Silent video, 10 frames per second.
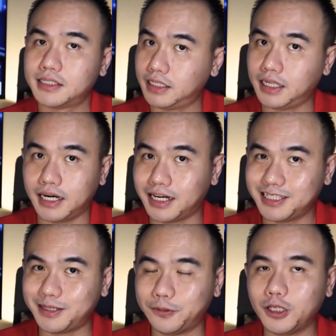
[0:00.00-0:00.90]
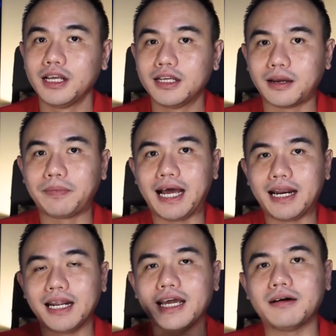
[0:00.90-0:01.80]
Saya tidak akan sebut, tapi
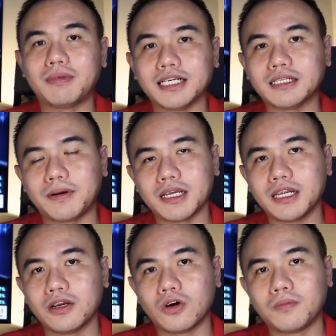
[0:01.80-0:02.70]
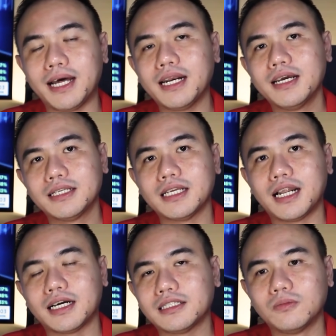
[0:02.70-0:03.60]
Anda yang merasa pernah jadi korban
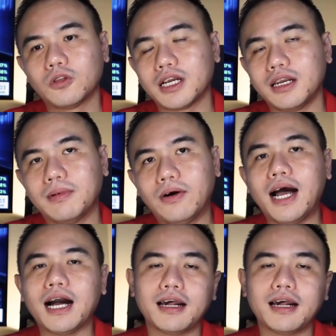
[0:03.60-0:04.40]
silahkan sebutkan di bawah